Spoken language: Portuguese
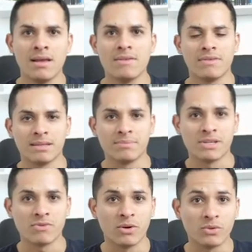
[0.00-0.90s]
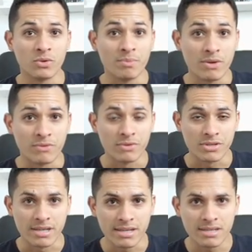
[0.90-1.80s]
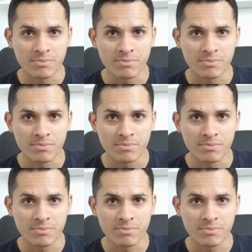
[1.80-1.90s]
Fala pessoal, tudo bem com vocês?